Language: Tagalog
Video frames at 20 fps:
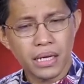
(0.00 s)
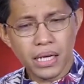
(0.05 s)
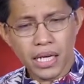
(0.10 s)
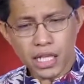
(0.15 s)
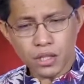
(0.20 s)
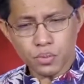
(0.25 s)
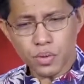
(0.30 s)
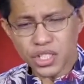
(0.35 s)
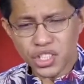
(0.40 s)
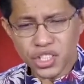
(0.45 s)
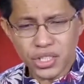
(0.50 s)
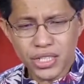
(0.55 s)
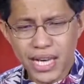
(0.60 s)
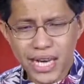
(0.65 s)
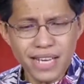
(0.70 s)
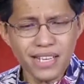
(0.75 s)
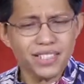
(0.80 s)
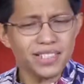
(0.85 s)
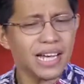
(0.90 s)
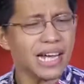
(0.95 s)
It was
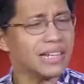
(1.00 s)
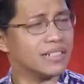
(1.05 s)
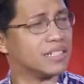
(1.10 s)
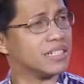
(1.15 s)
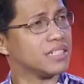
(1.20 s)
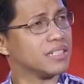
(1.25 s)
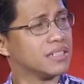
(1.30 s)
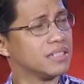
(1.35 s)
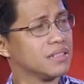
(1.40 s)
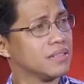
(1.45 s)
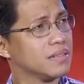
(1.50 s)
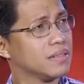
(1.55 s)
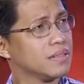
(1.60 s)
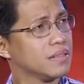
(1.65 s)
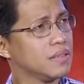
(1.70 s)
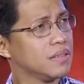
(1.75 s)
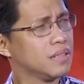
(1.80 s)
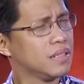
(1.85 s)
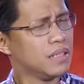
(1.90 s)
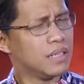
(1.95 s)
Jesus.
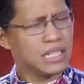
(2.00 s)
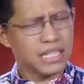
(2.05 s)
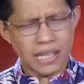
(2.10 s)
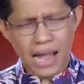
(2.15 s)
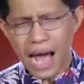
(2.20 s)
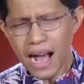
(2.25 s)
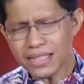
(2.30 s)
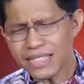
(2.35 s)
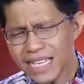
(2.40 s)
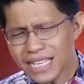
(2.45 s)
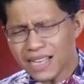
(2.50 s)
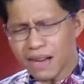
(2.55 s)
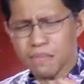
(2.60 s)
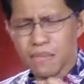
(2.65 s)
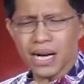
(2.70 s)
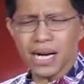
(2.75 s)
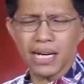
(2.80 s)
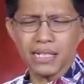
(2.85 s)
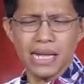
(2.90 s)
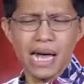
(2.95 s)
Lagi kang
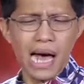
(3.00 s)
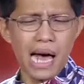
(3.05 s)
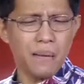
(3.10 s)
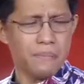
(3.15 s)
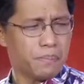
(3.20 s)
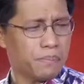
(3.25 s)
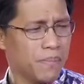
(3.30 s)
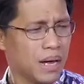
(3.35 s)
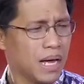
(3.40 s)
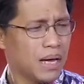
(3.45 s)
maghanap.